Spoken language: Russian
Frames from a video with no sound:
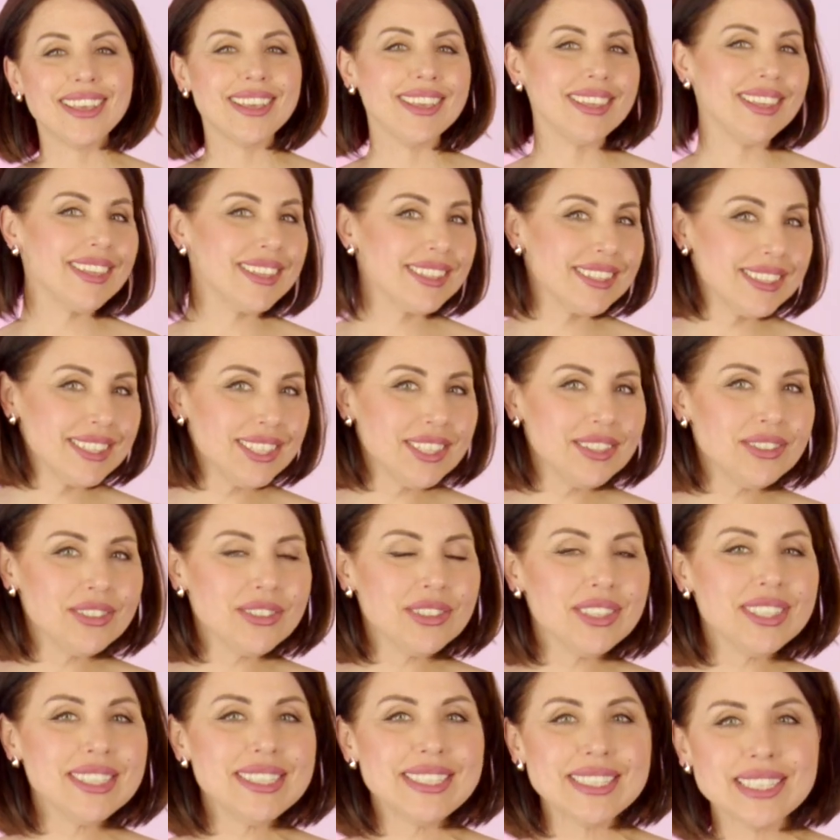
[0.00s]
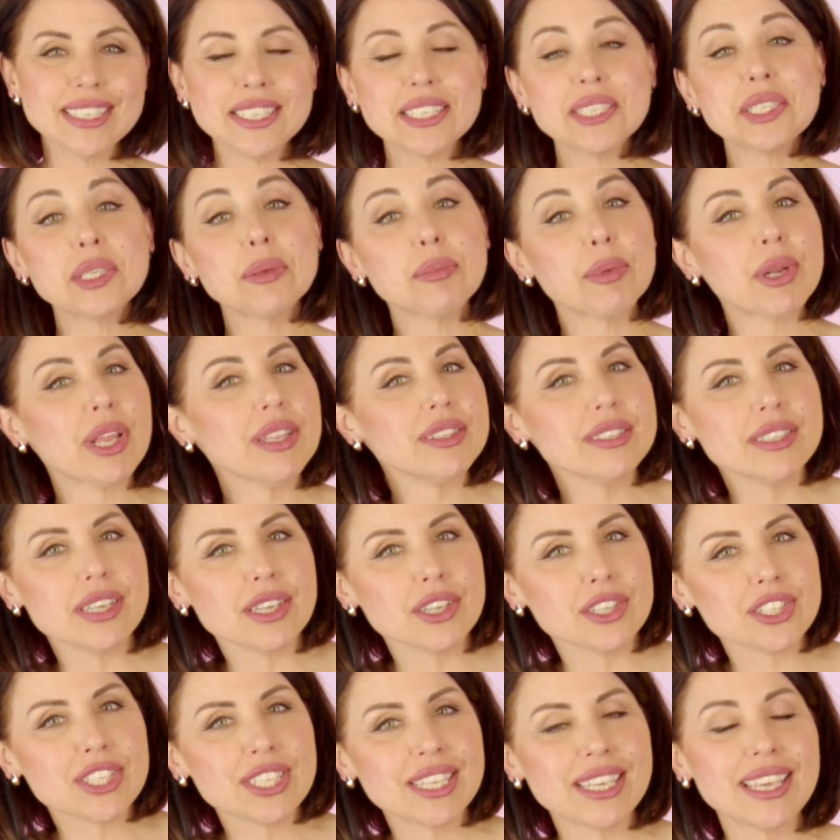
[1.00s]
Игривые
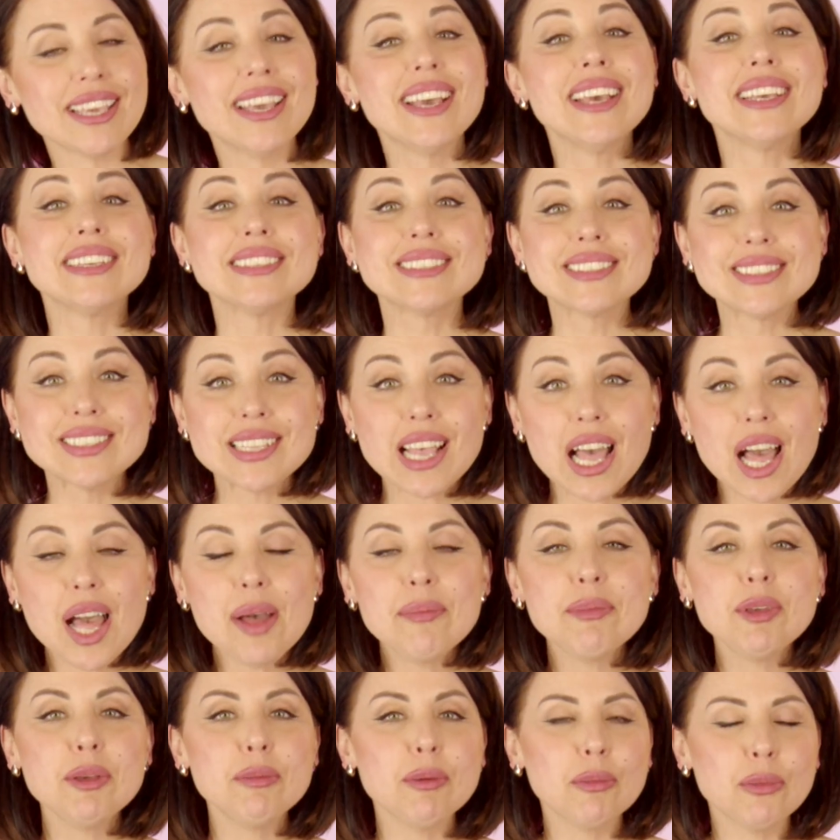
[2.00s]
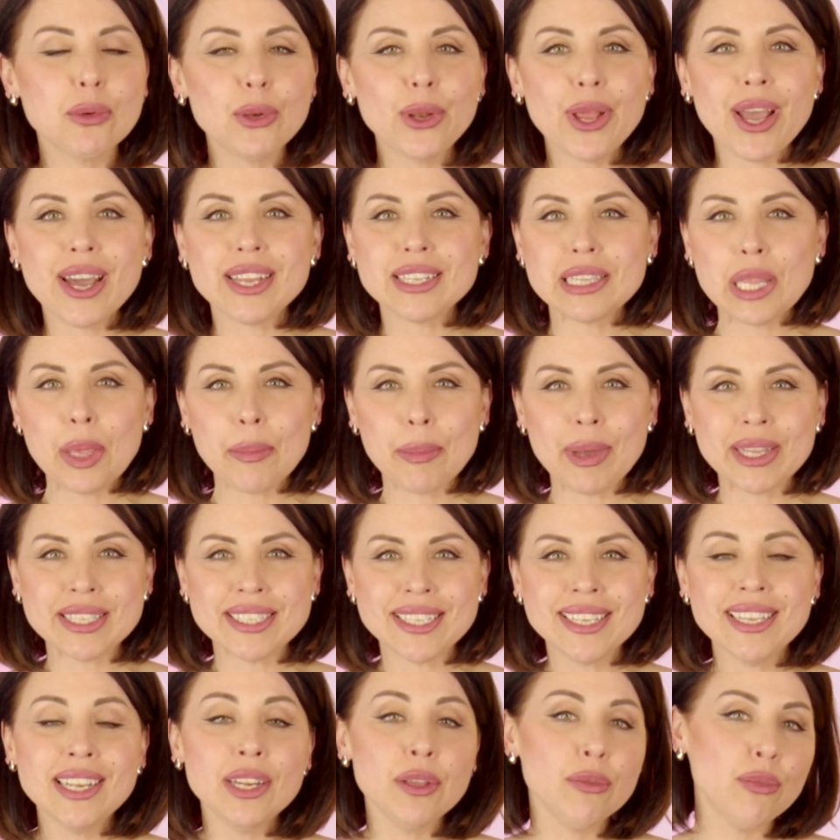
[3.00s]
серьги-протяжки – самые популярные
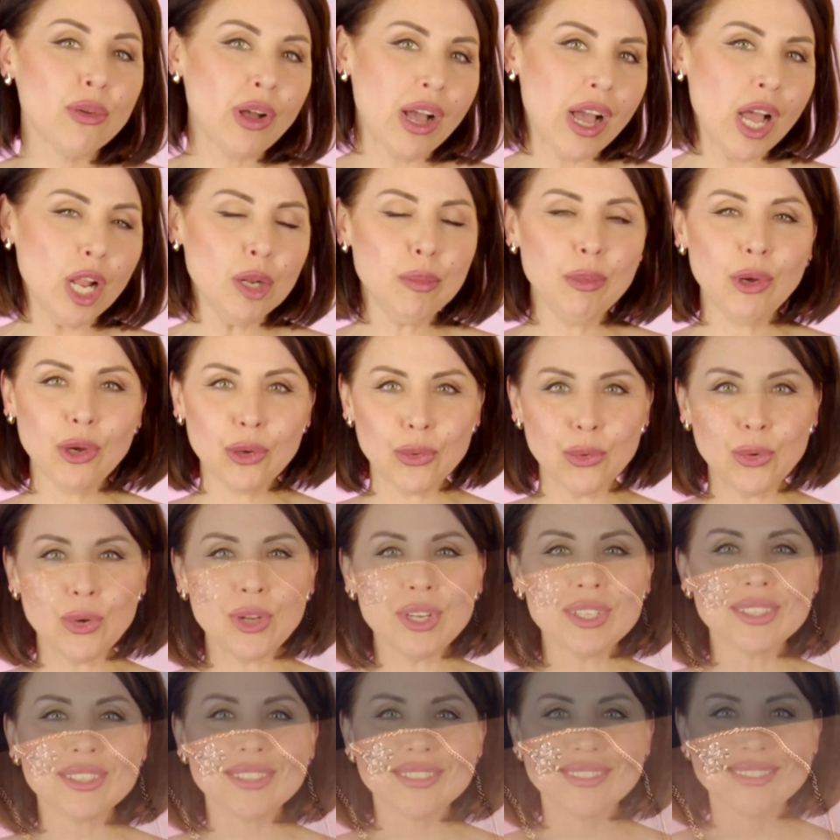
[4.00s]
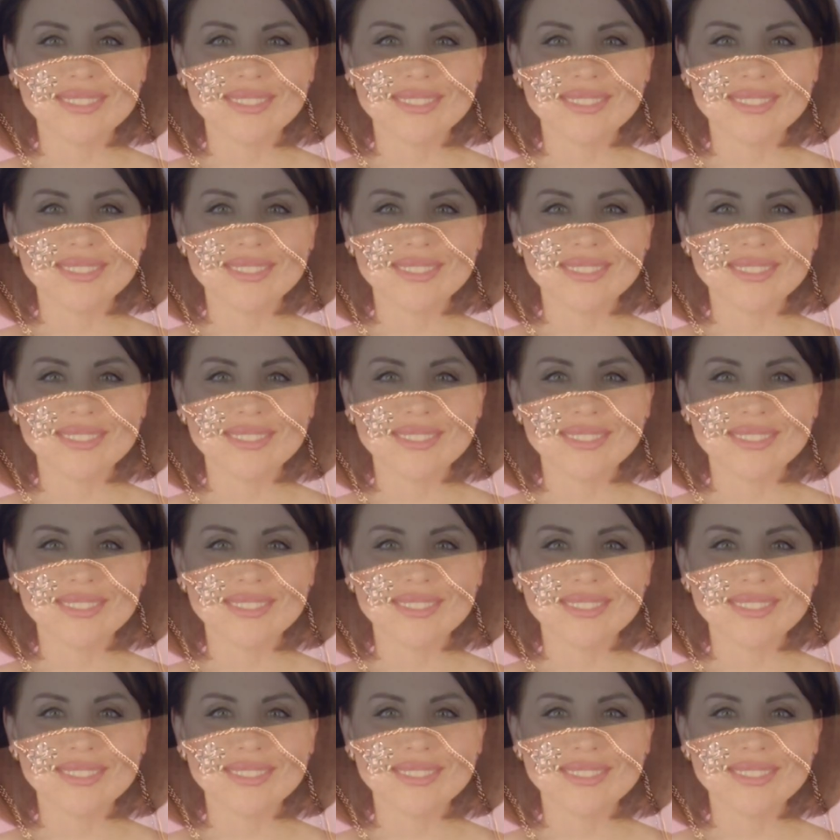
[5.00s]
модели в кальбах Gold.